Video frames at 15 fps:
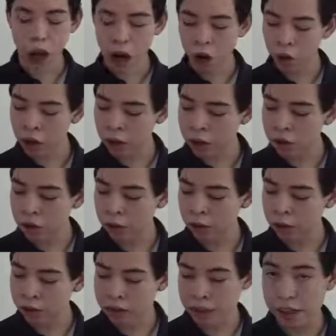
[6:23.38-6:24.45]
Ahora nos
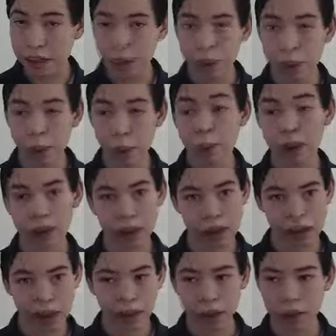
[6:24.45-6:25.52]
falta hacer la tapa para que
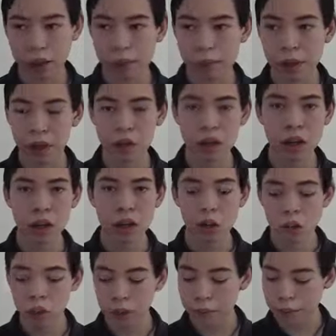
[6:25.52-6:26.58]
quede bien nuestra
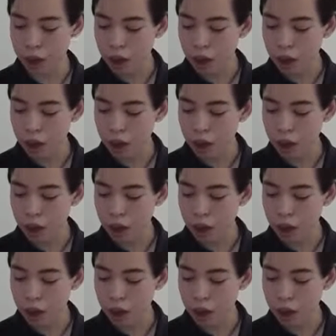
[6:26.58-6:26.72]
urna